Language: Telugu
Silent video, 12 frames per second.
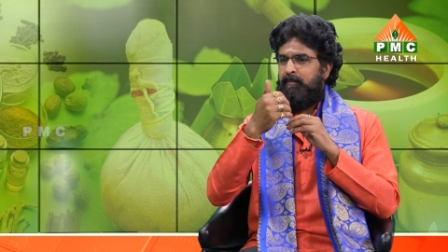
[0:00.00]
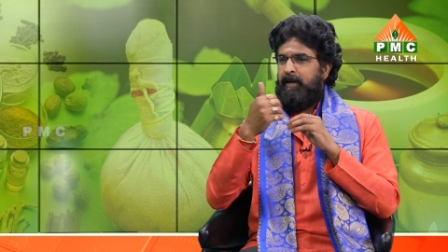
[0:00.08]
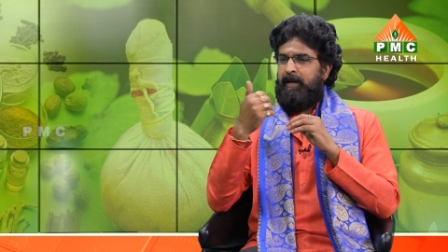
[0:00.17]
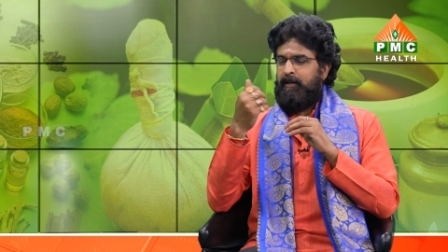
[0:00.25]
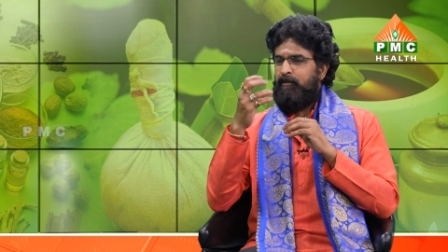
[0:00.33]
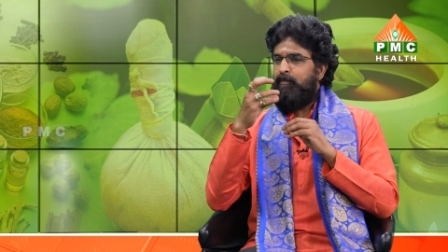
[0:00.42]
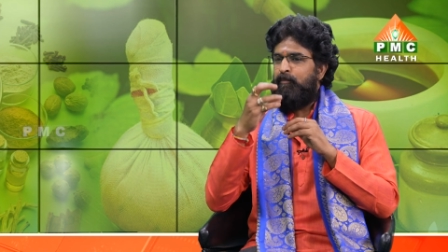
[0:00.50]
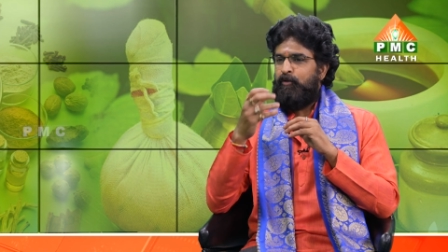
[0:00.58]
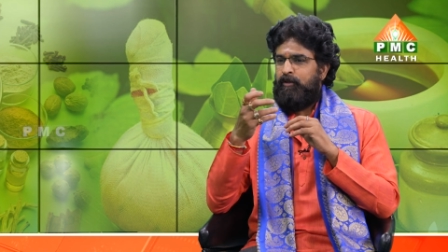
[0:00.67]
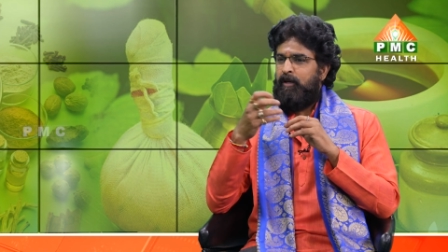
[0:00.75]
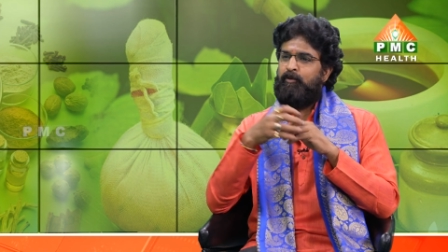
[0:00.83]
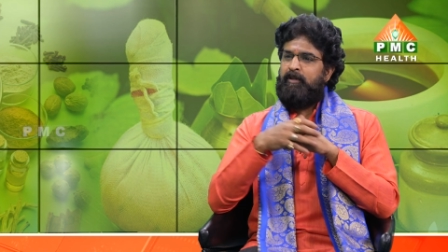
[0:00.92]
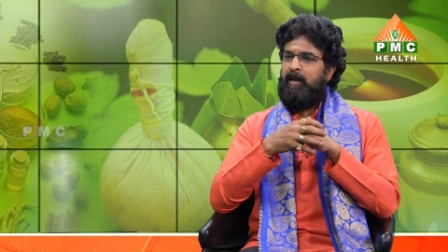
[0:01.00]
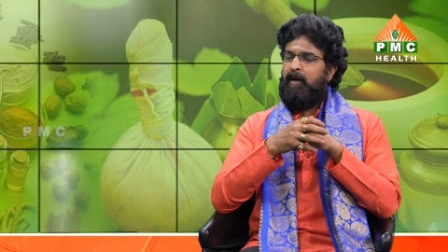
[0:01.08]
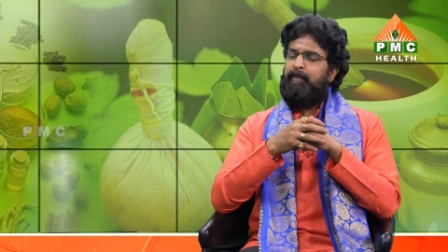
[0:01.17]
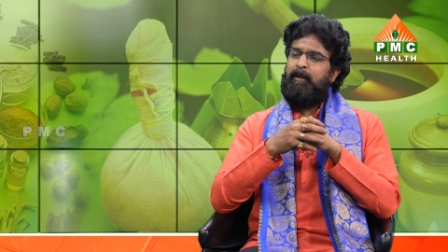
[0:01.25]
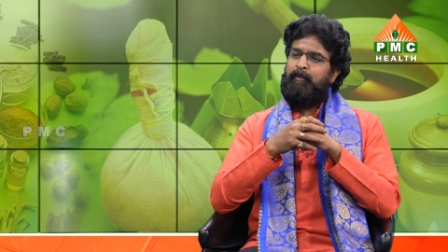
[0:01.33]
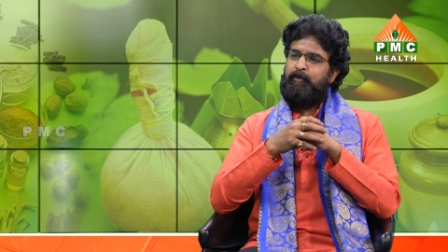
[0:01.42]
బ్లీడింగ్ ముద్దల ముద్దల్లా
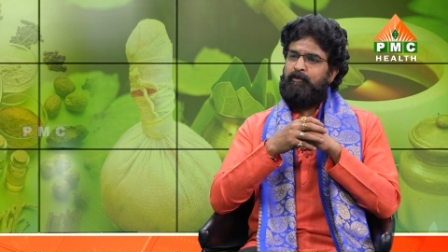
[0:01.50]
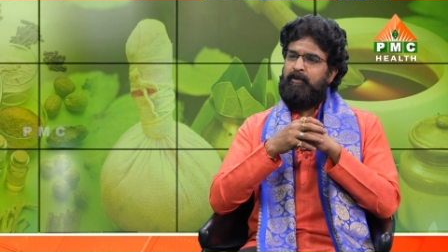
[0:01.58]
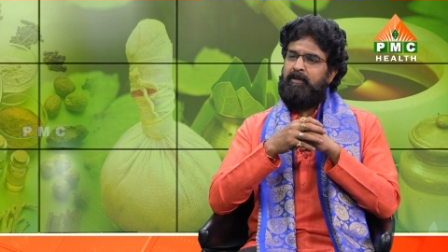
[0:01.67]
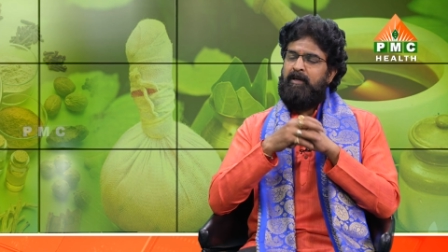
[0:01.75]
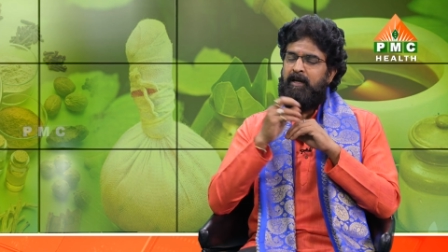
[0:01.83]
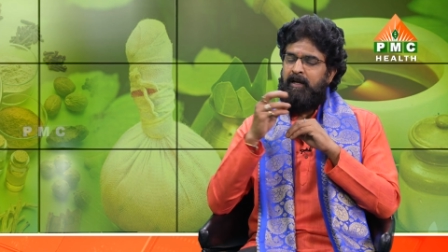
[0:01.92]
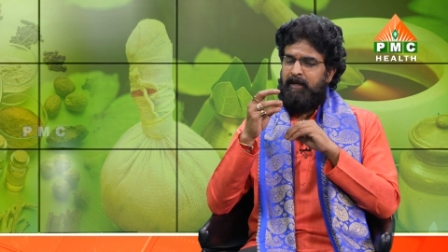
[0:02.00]
పడిపోతుంది hmm.